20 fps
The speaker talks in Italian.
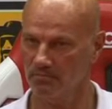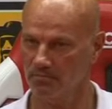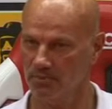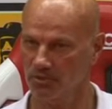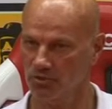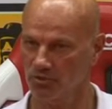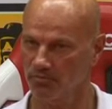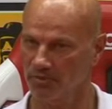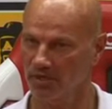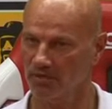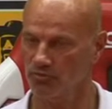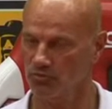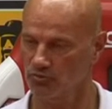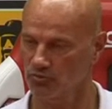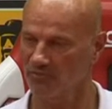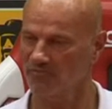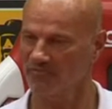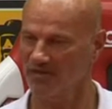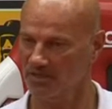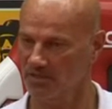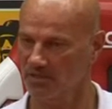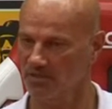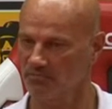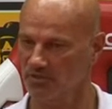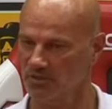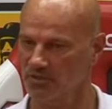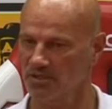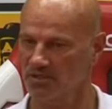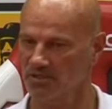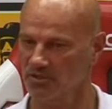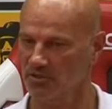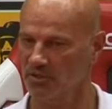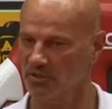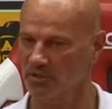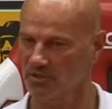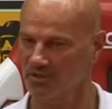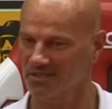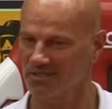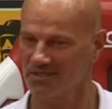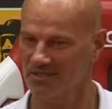soprattutto in fase di impostazione
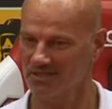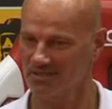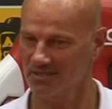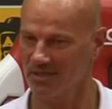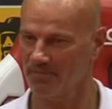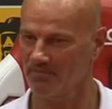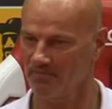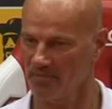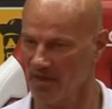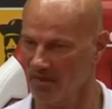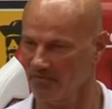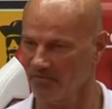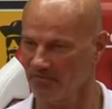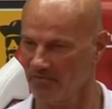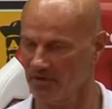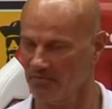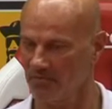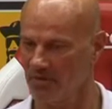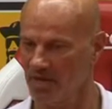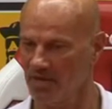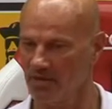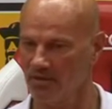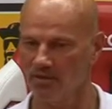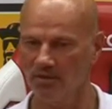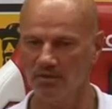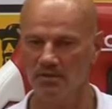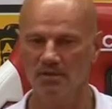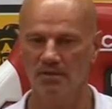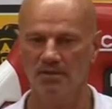sappiamo far meglio